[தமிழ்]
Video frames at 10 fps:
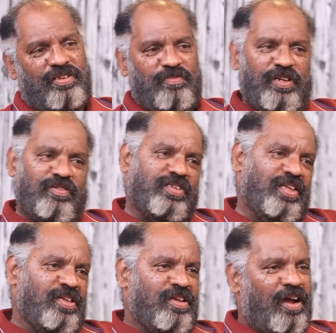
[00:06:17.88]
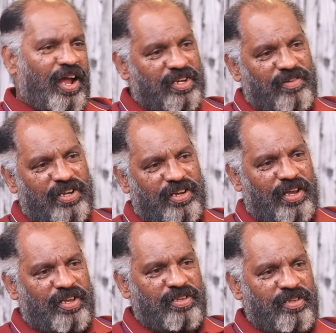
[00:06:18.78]
சில பேர் வந்து ஆதரவாக
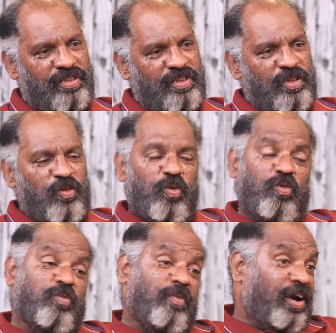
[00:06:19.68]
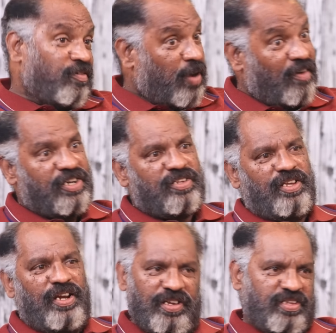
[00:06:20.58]
இருக்கிறாங்க ஒவ்வொரு மா
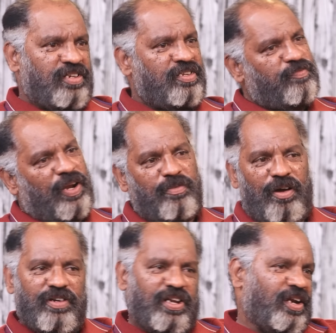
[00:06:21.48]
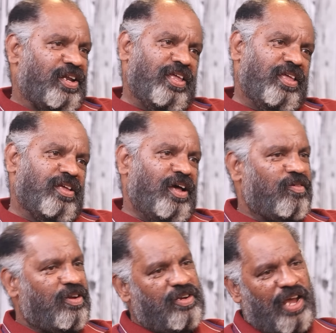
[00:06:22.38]
மாவட்டத்தில் எனக்கு தெரிஞ்சு பல மாவட்டங்களில்
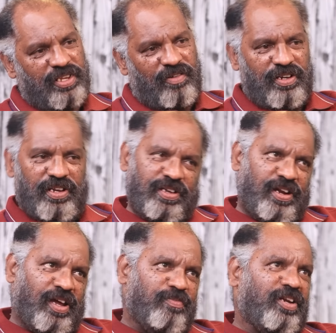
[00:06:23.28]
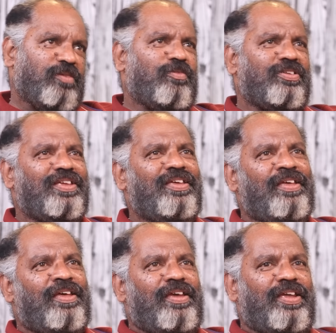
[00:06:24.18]
அவங்களுக்குன்னு ஆதரவாளர்கள் இருக்கிறாங்க அப்படி இருக்கும்போது
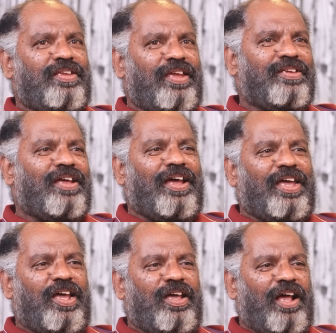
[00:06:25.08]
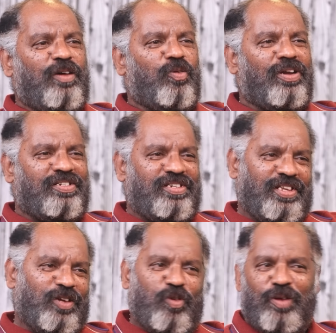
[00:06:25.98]
இது எதுக்காக அங்கே உள்கட்சி
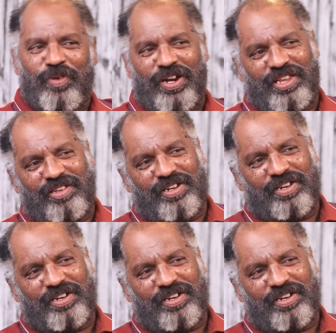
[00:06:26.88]
ஏதாவது குழப்பங்கள் ஏதாவது